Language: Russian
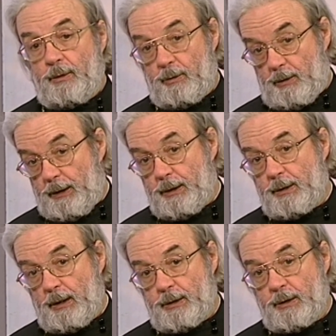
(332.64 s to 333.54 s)
Но ну, это,
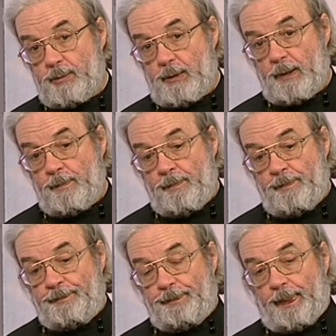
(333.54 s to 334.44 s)
конечно, ошибка.
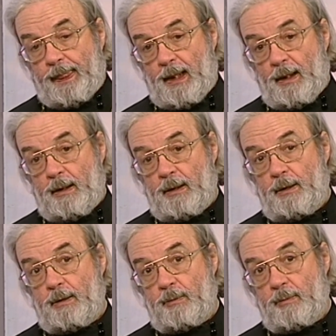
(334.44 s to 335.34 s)

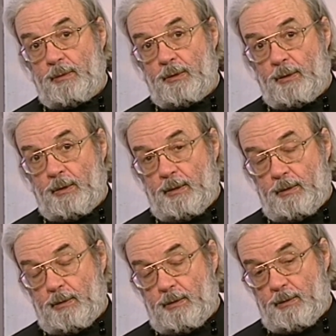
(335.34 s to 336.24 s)
Э,
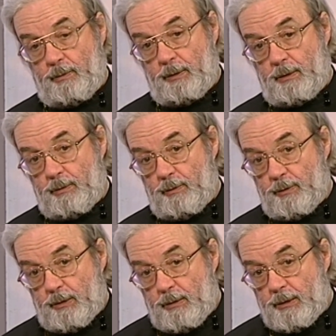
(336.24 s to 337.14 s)
но э, вот
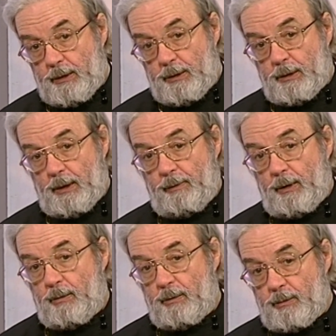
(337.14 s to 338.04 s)
взрослый
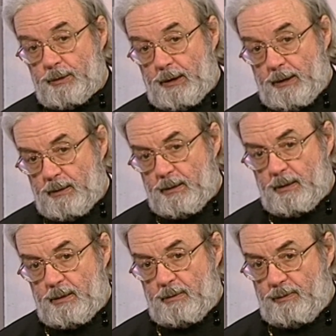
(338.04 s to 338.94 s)
человек, он уже
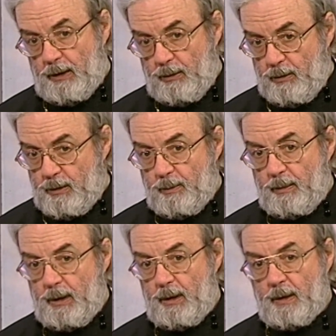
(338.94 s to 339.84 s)
в какой-то
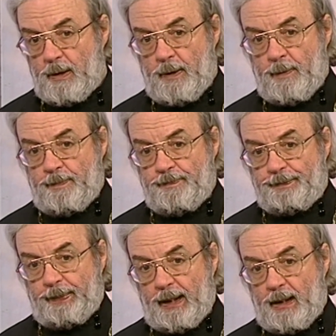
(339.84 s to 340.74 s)
мере
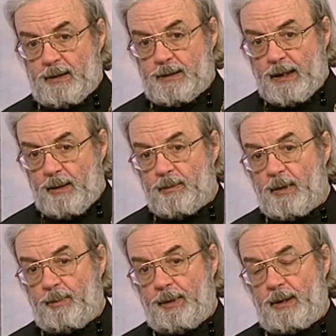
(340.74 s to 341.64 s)
сам
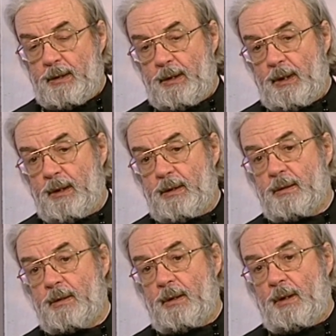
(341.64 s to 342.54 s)

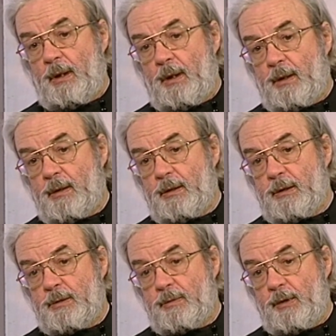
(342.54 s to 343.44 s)
определяет
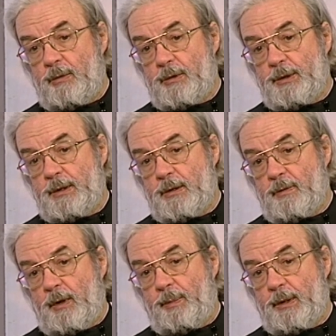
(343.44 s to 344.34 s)
э, свою жизнь и
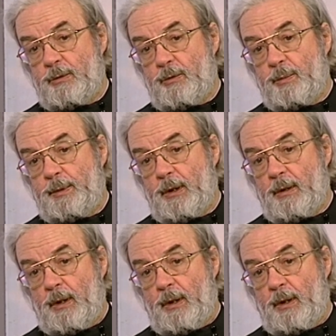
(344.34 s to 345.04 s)
свои поступки.